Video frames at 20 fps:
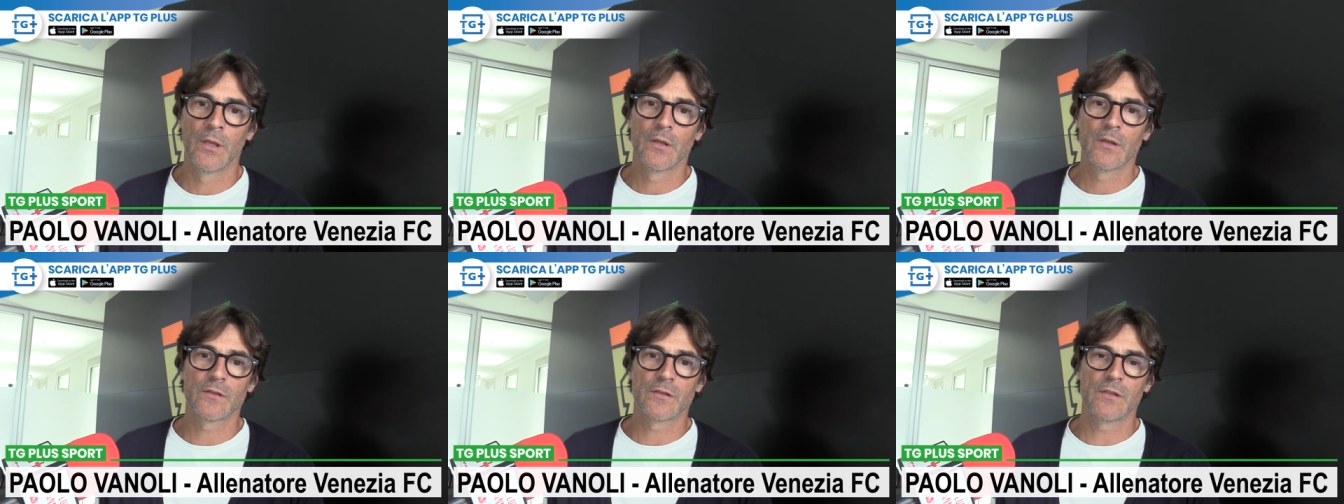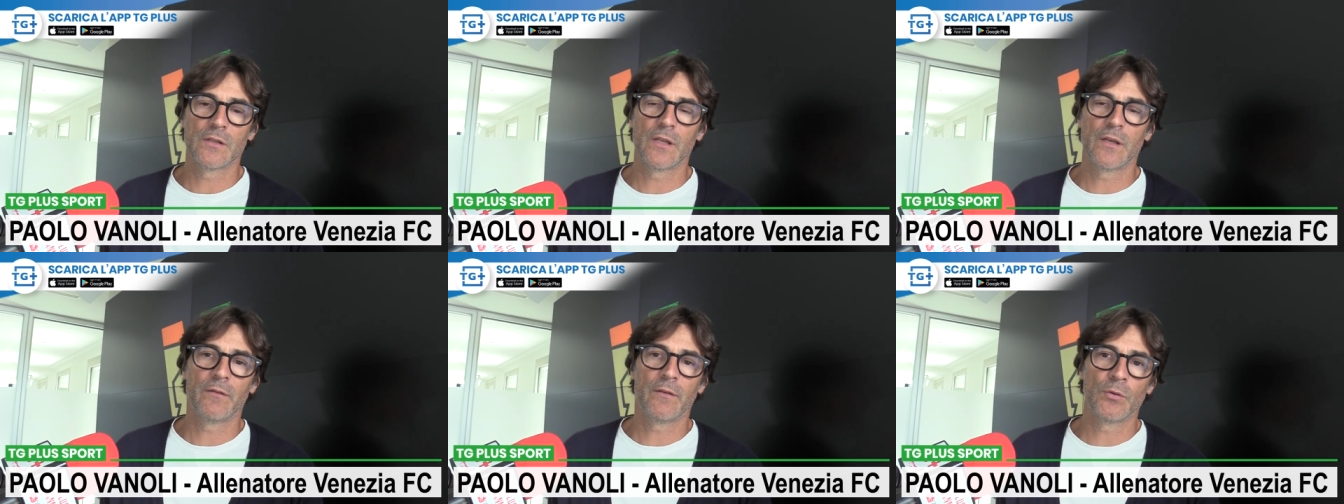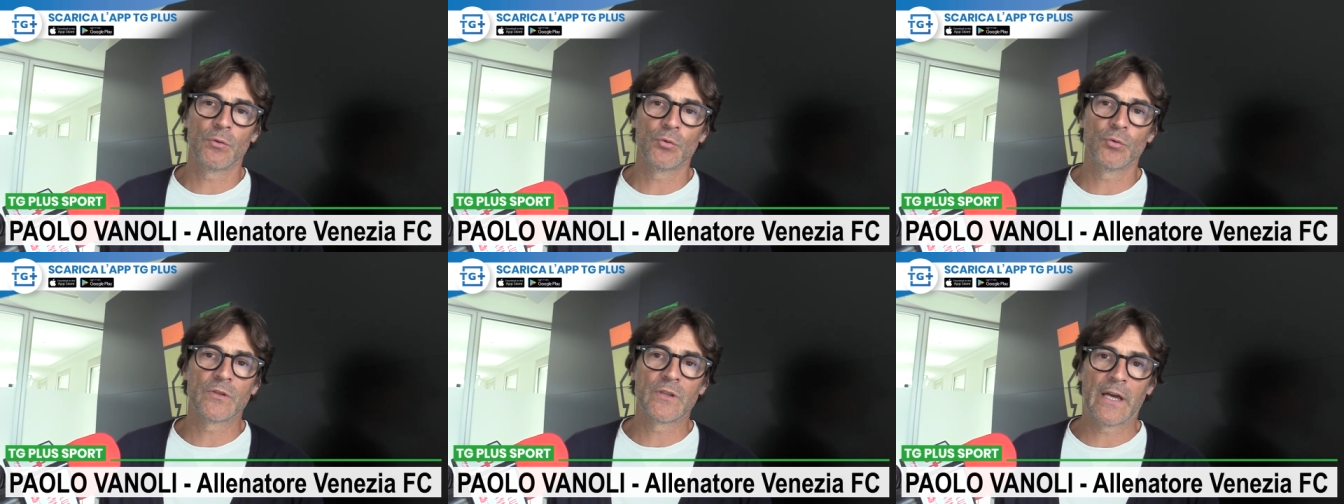si deve
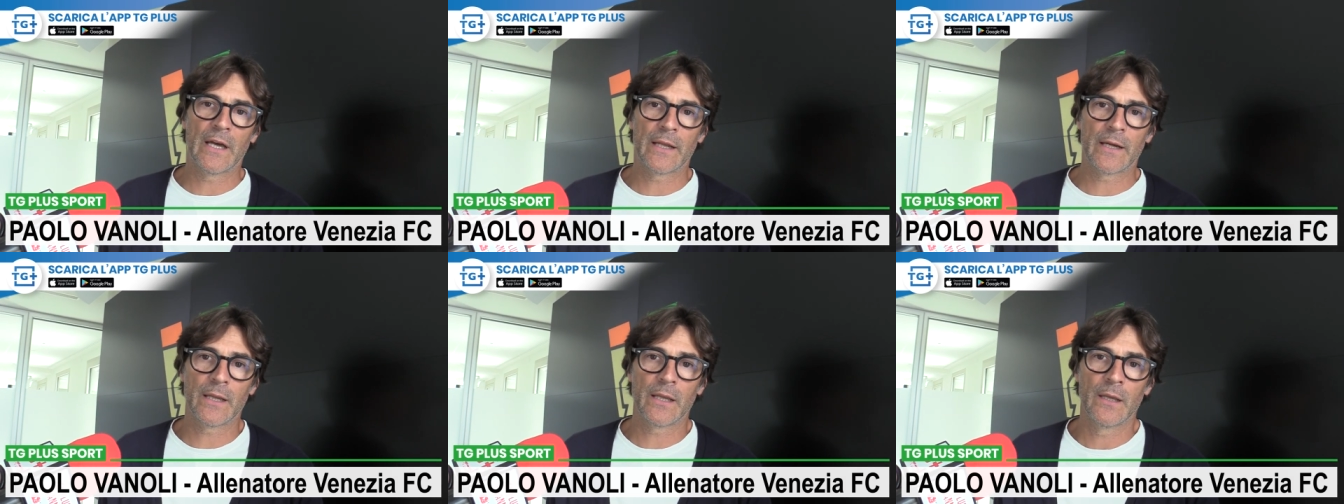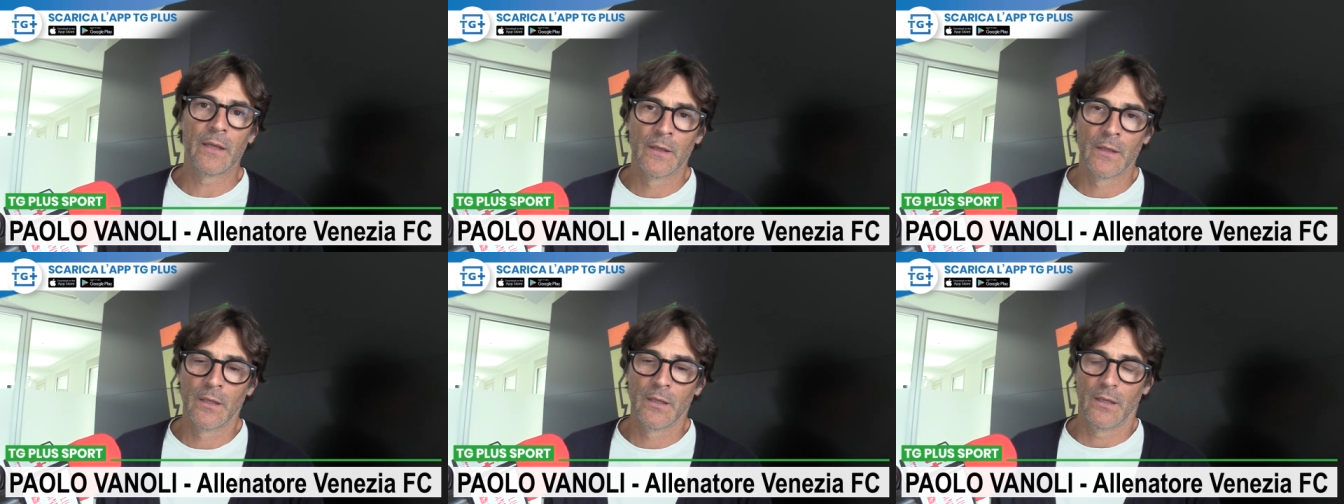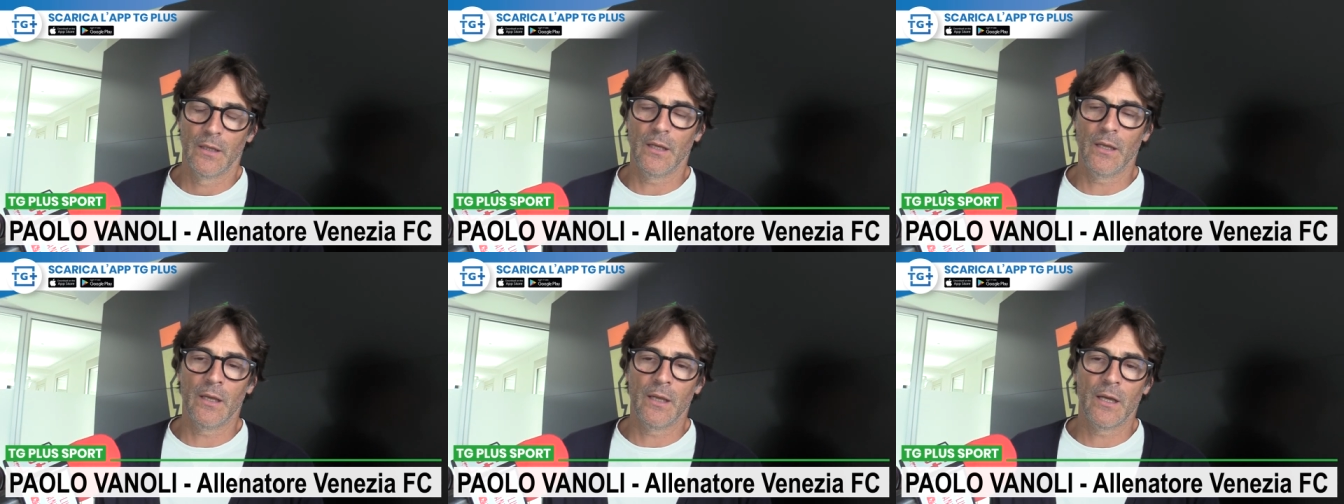
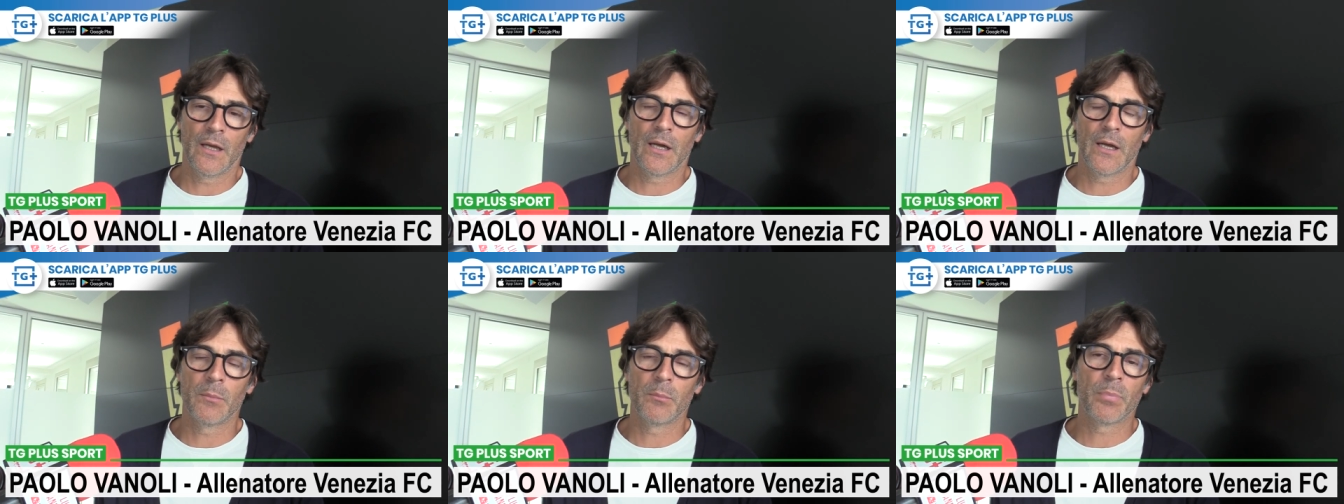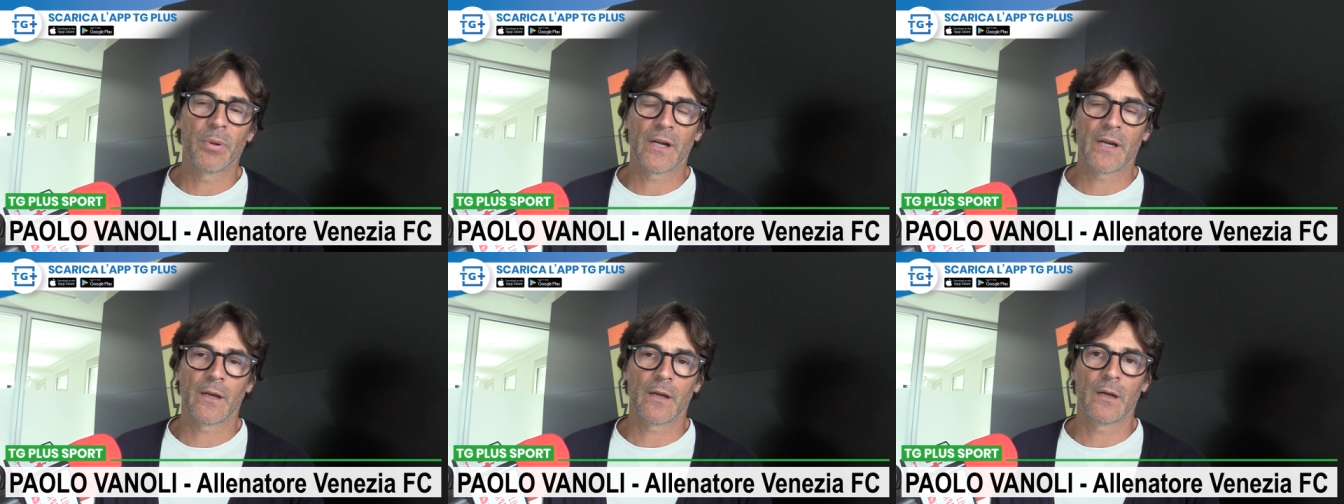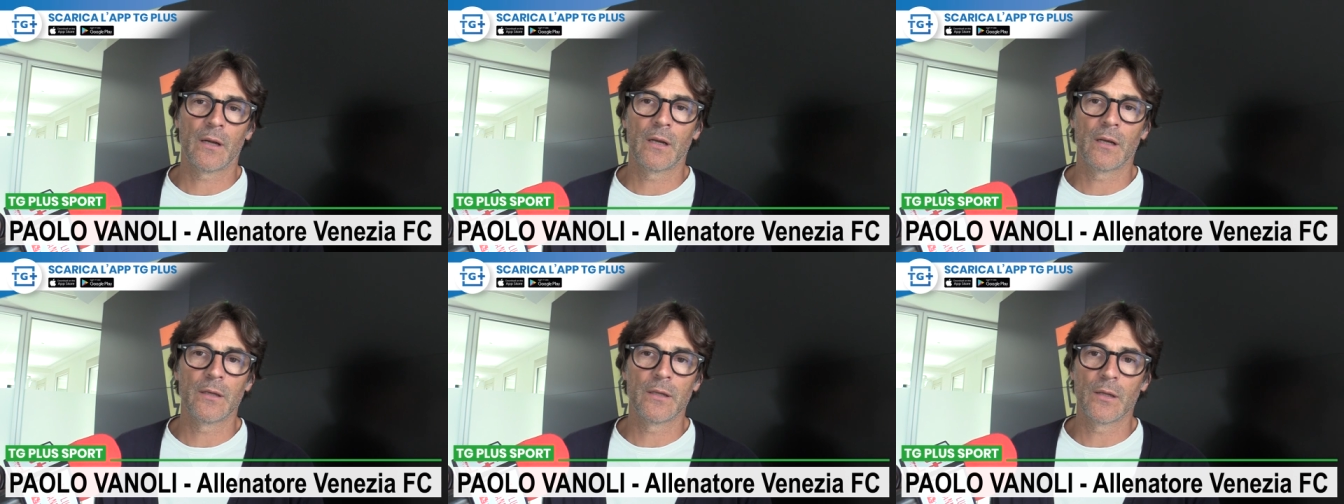aiutare eh, a
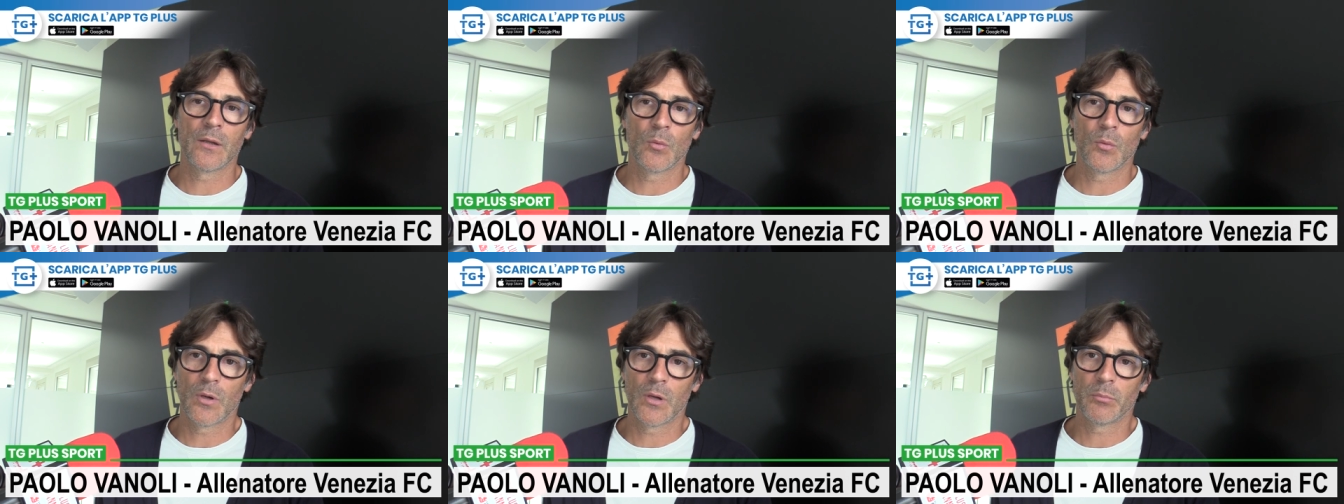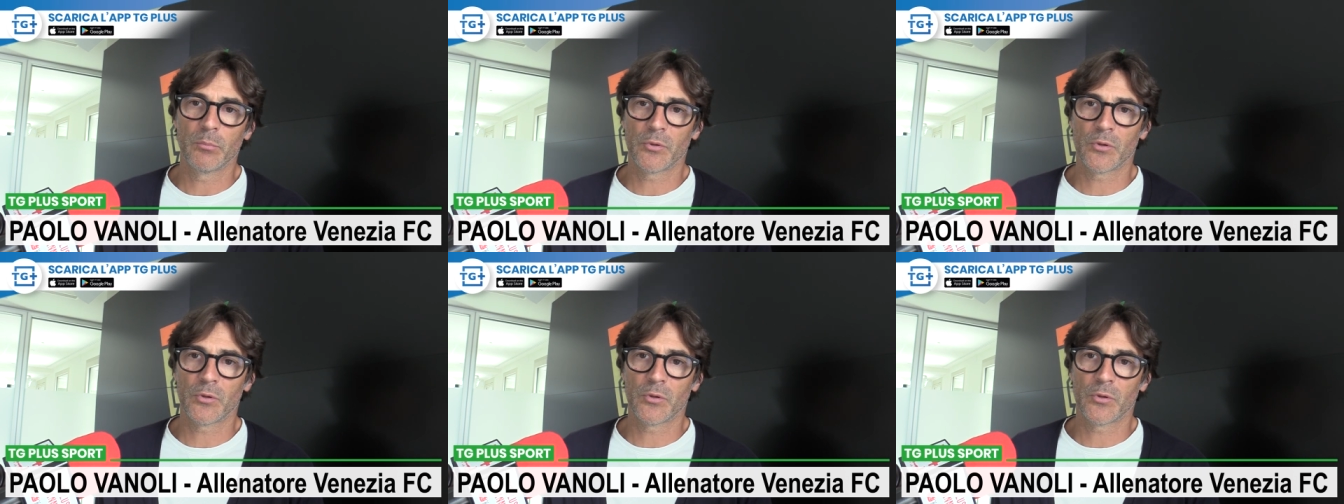imparare la lingua,